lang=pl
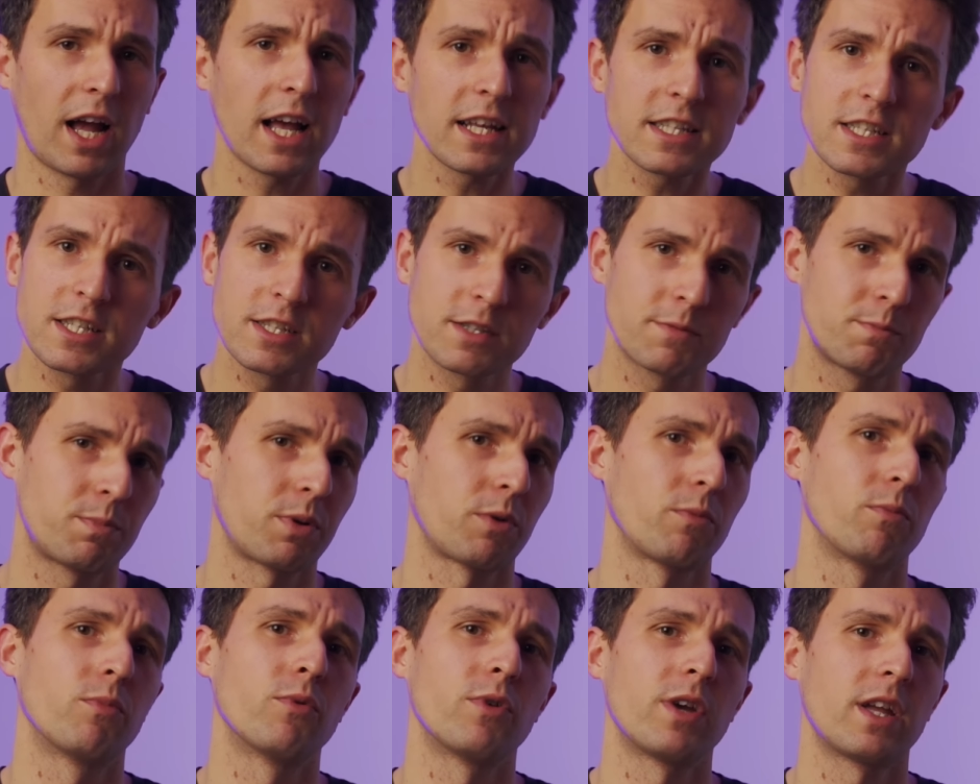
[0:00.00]
raz
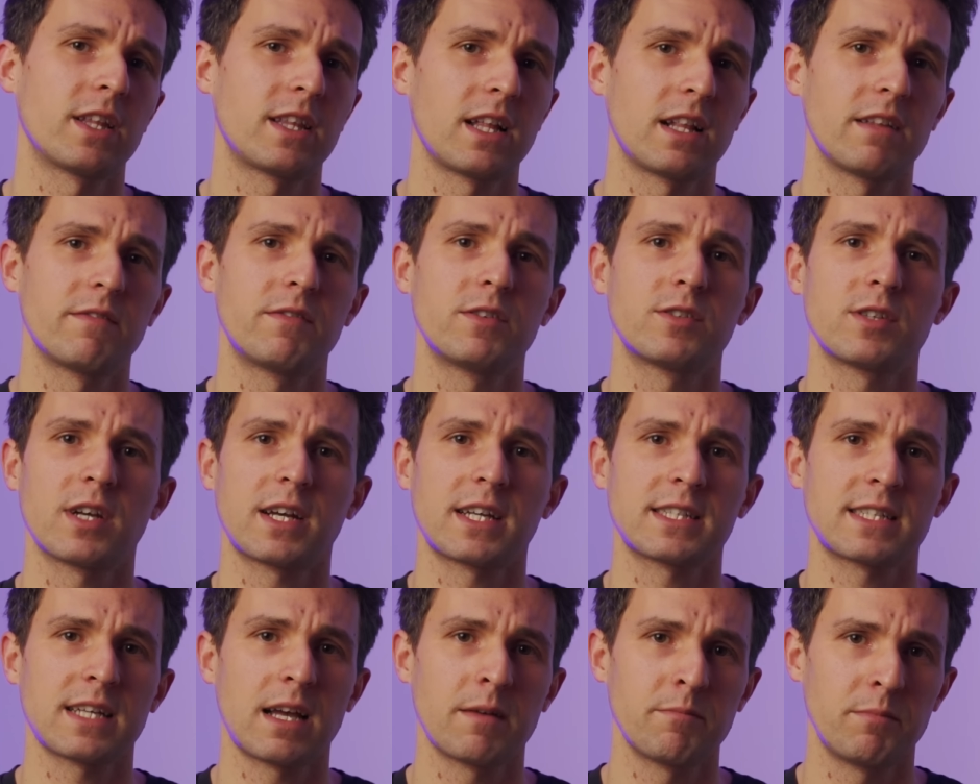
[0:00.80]
spróbuje
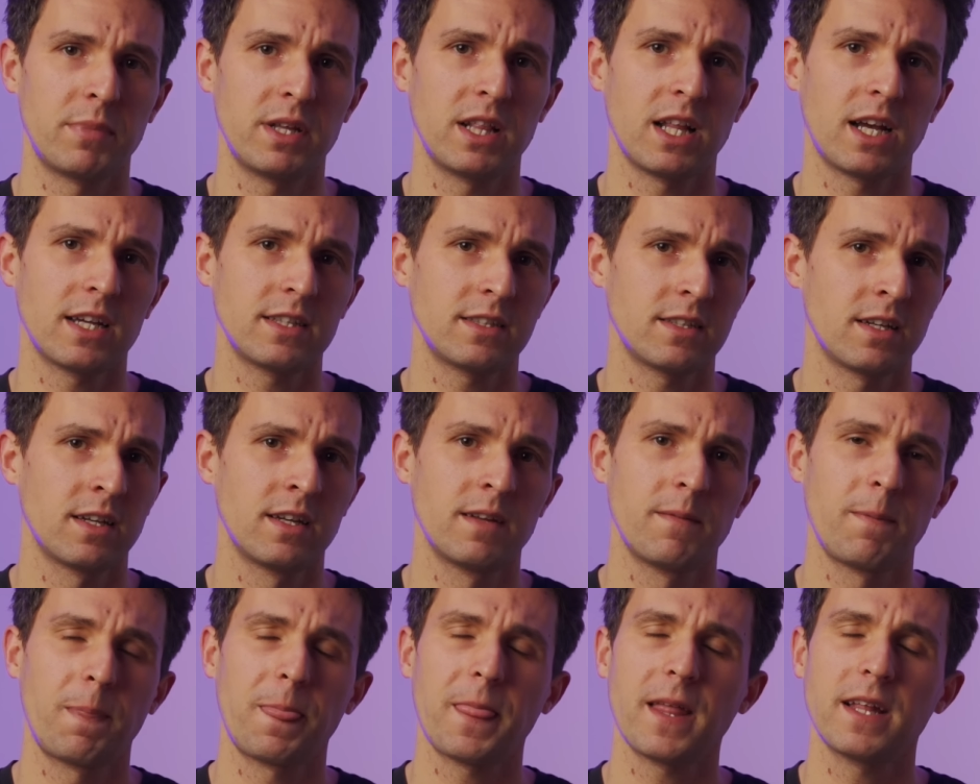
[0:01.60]
telewizora z Ambilight,
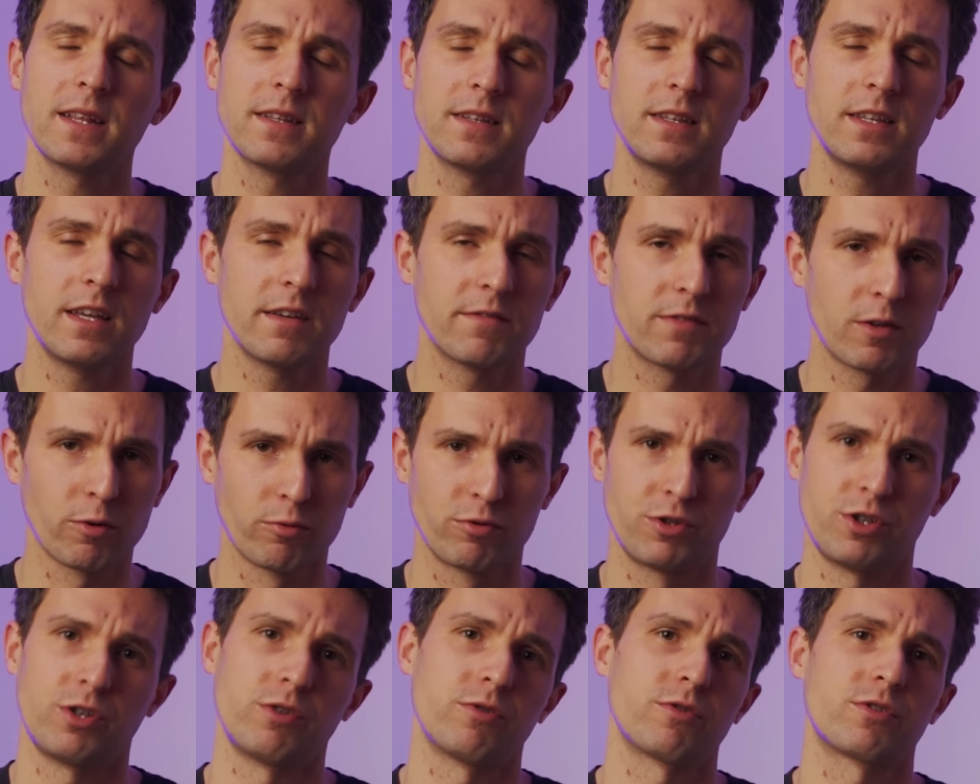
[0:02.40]
ten nie
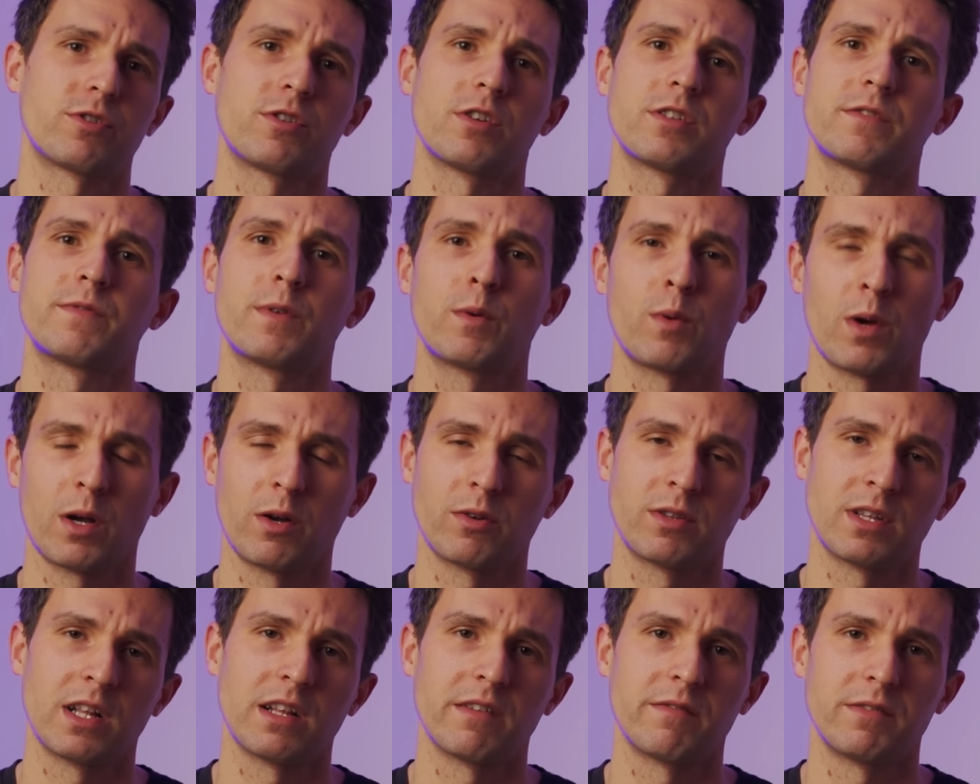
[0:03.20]
wróci już do
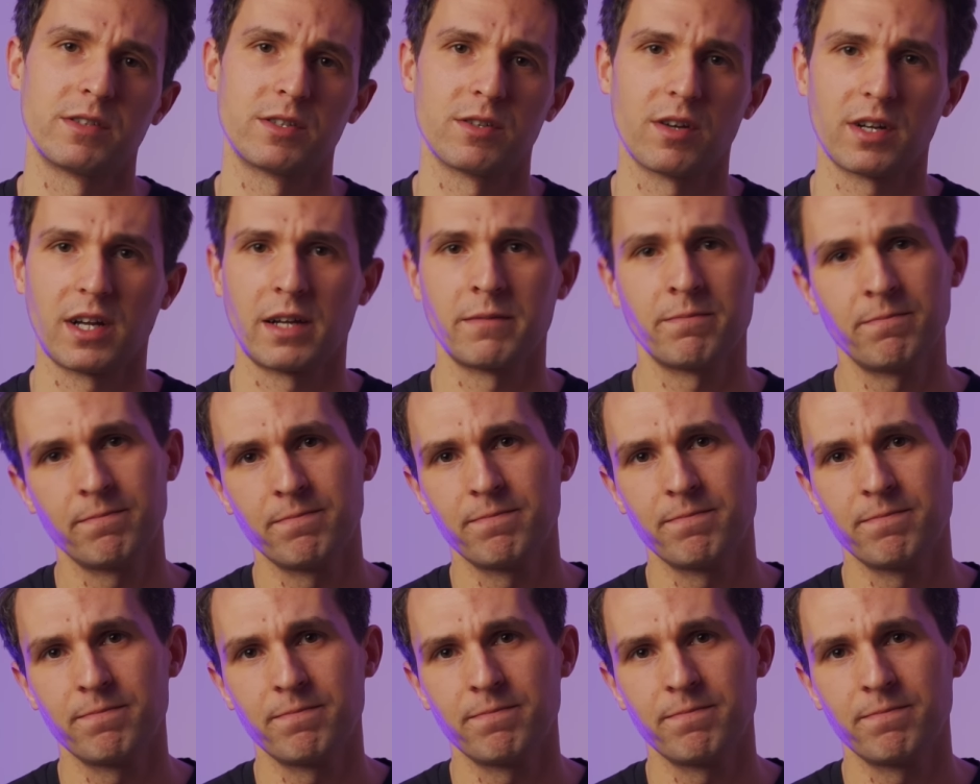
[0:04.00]
zwykłego telewizora.